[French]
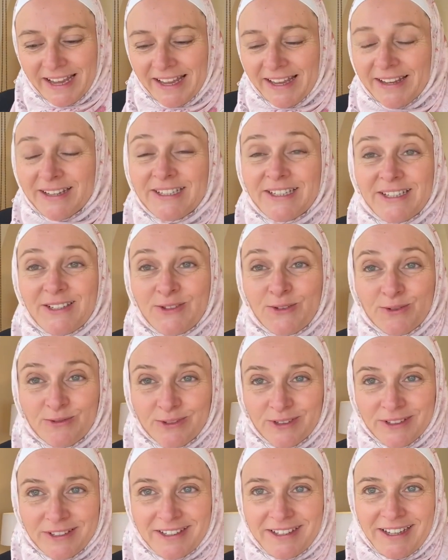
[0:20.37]
Alors j'ai
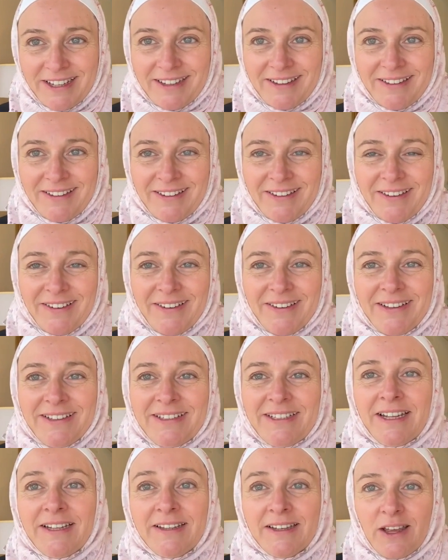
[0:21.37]
souvent cette, euh,
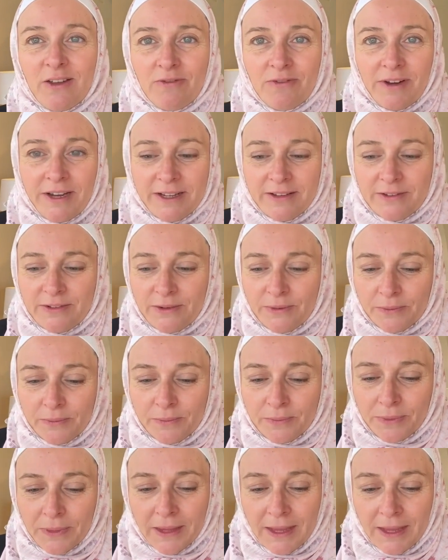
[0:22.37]
cette réflexion